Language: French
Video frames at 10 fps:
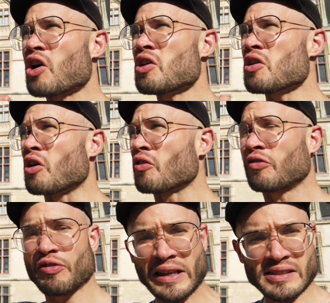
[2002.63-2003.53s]
en
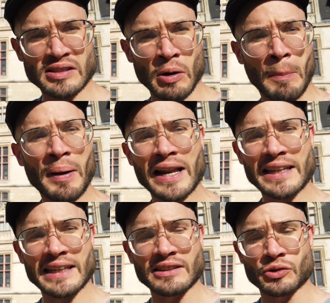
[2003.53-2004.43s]
fixant par
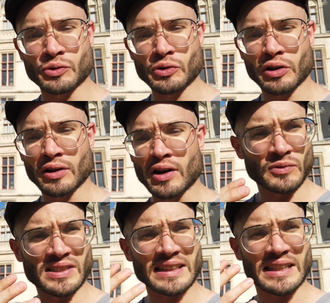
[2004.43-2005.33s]
l'écriture
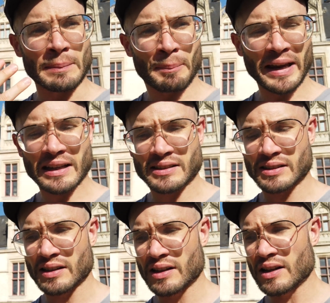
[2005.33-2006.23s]
une certaine
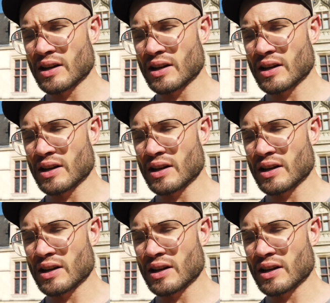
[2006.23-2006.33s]
perte,